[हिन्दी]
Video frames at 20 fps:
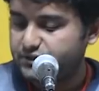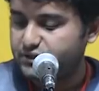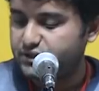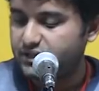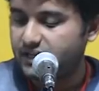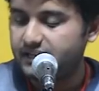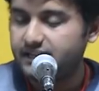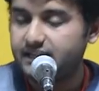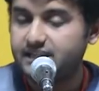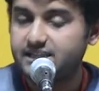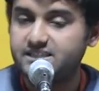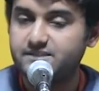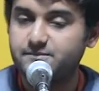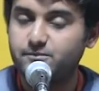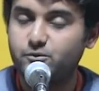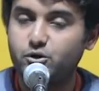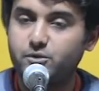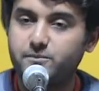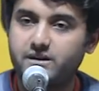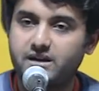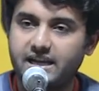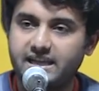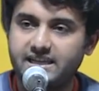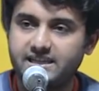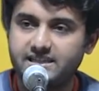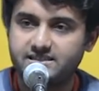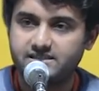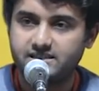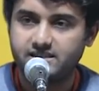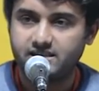जाने किस मोड़ पर लाई
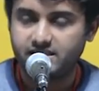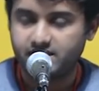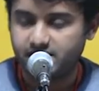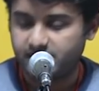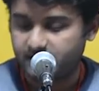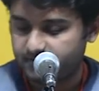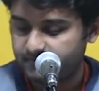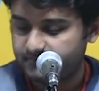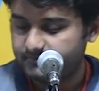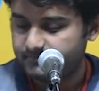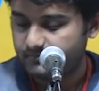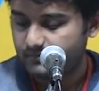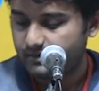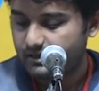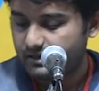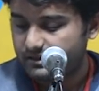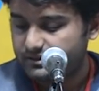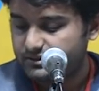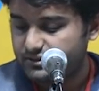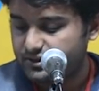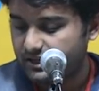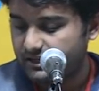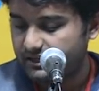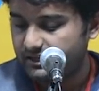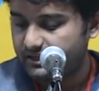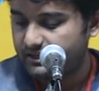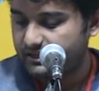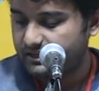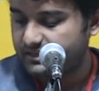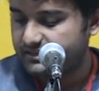है ज़िंदगी जाने
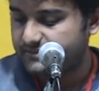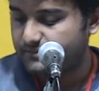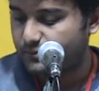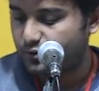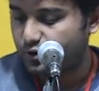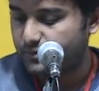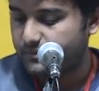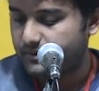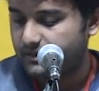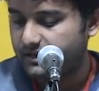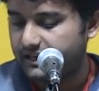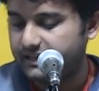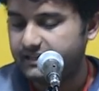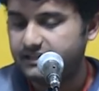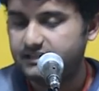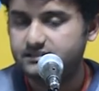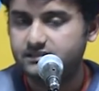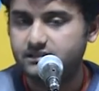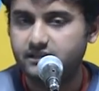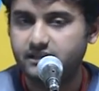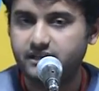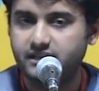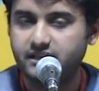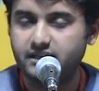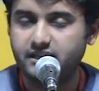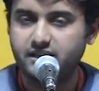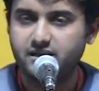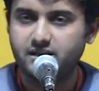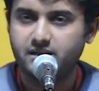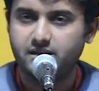किस मोड़ पर लाई है ज़िंदगी
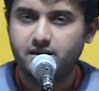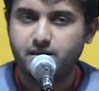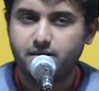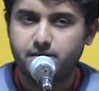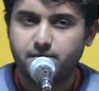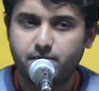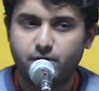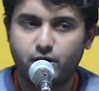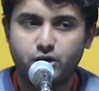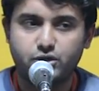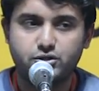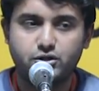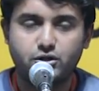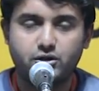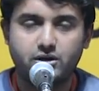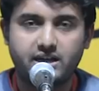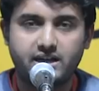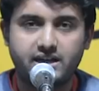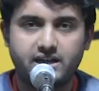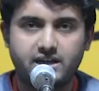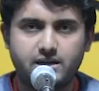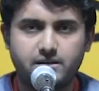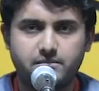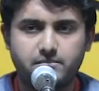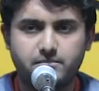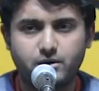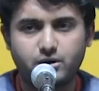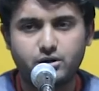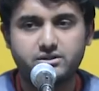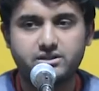बहुत दौड़ाया
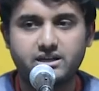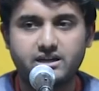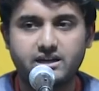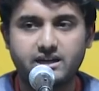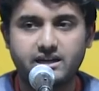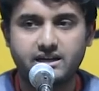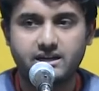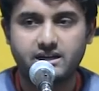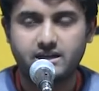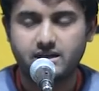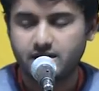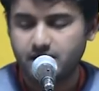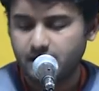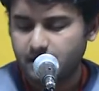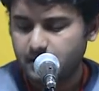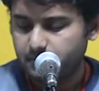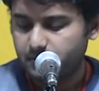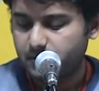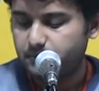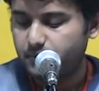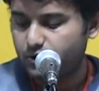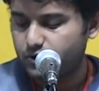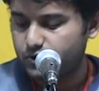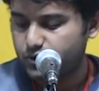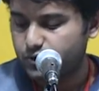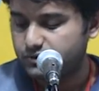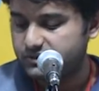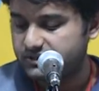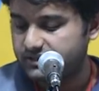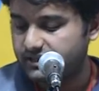बहुत थकाया पर बहुत
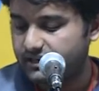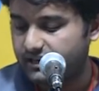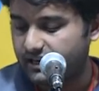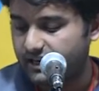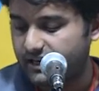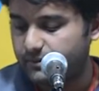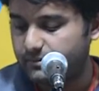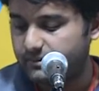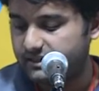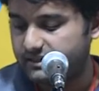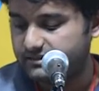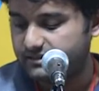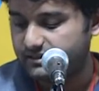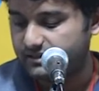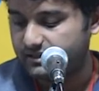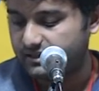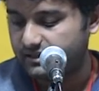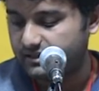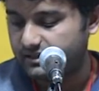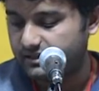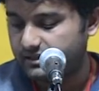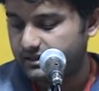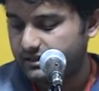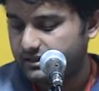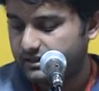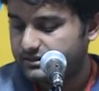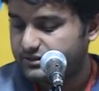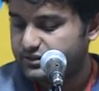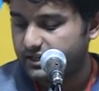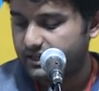कुछ सिखलाई भी है ज़िंदगी
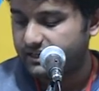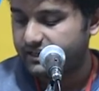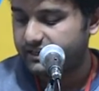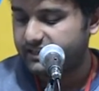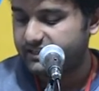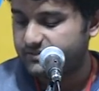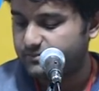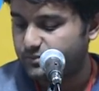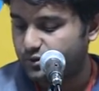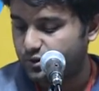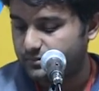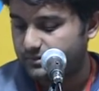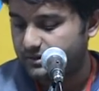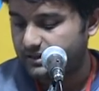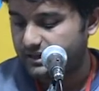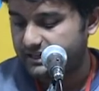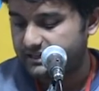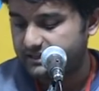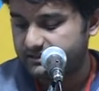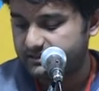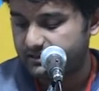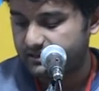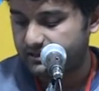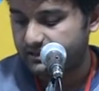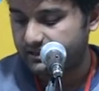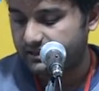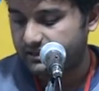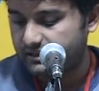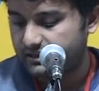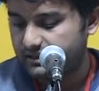जाने किस मोड़ पर लाई है
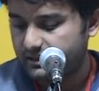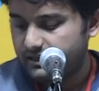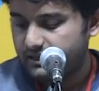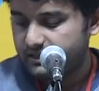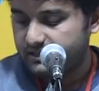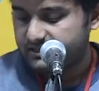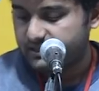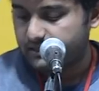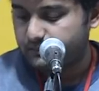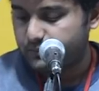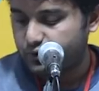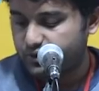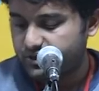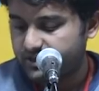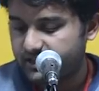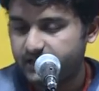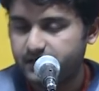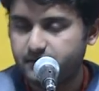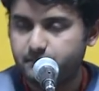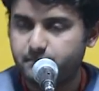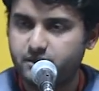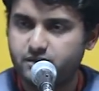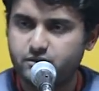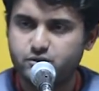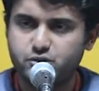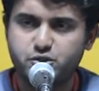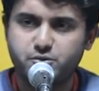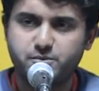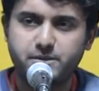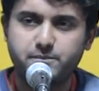ज़िंदगी सब कुछ है पर
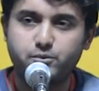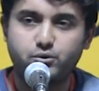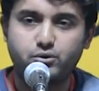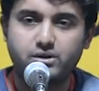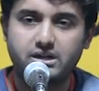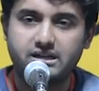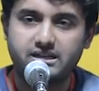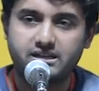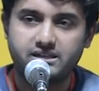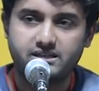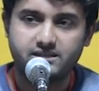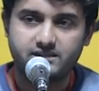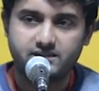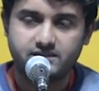कुछ भी पूरा नहीं